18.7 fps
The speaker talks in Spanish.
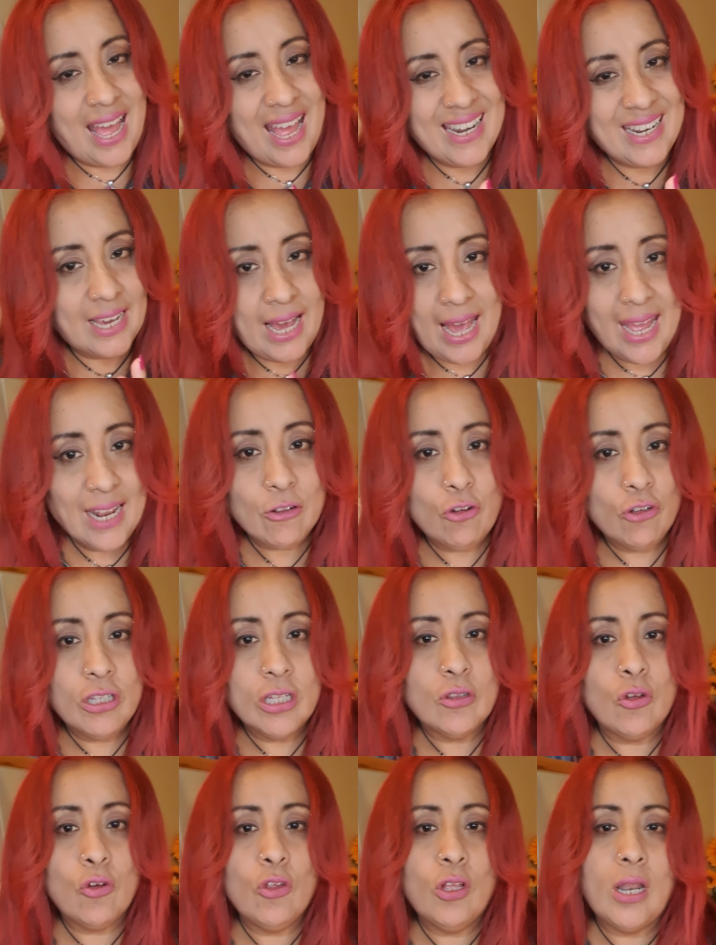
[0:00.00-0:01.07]
alejarnos de
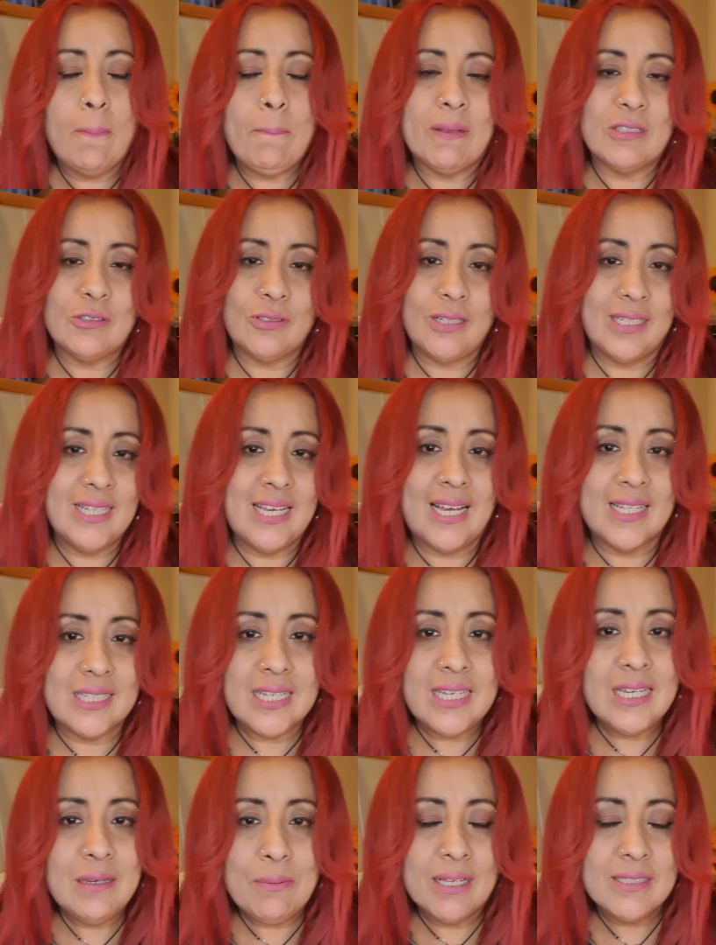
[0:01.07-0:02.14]
todas las personas
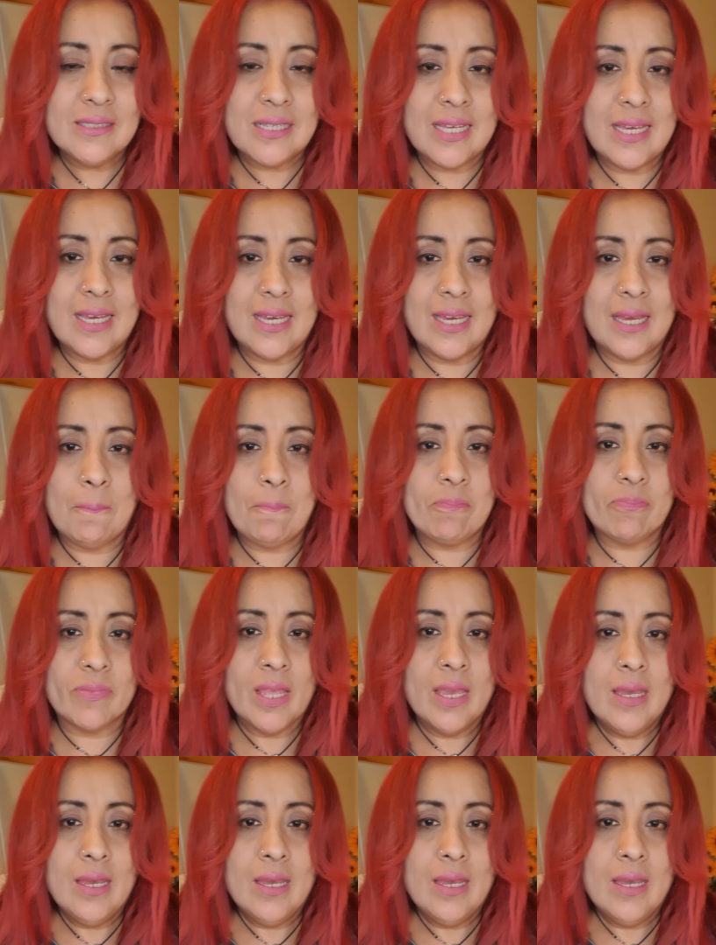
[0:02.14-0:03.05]
negativas, em,